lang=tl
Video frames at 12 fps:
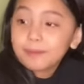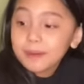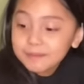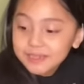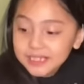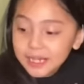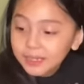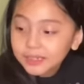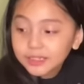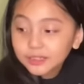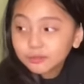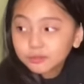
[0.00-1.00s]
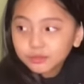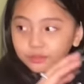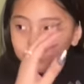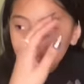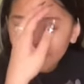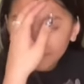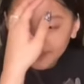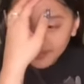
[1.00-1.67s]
paminsan inuuto namin.